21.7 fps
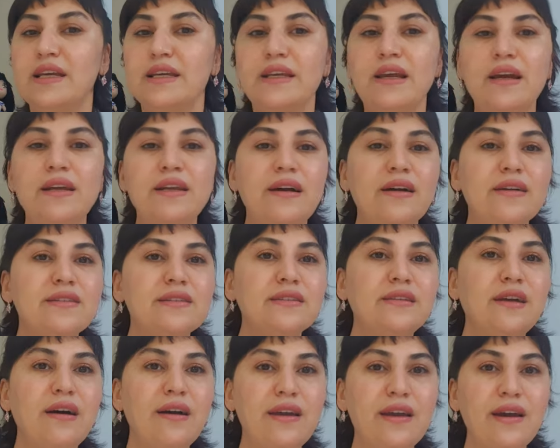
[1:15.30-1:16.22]
Yani
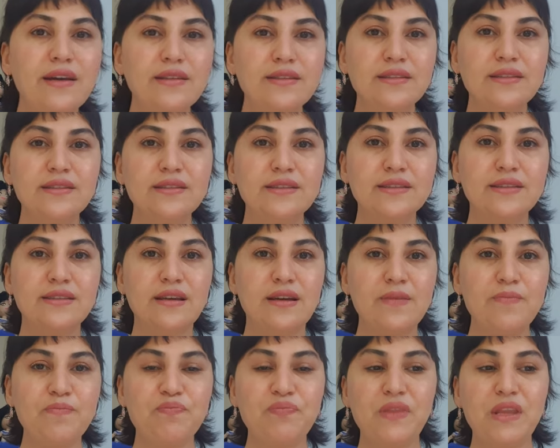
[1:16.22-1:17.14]
aslında
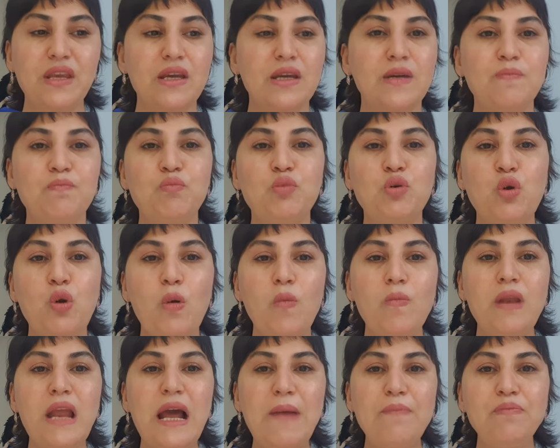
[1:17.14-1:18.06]
hayatınızda
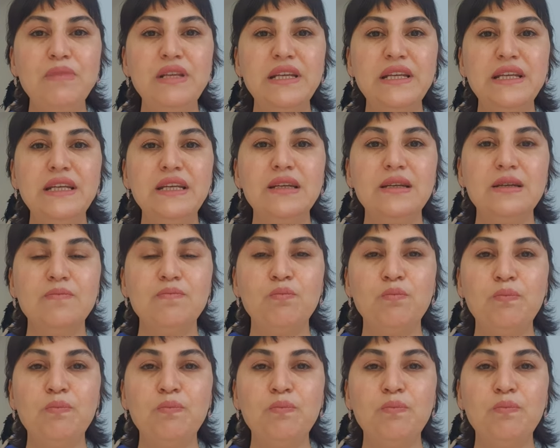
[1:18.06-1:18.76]
problemleri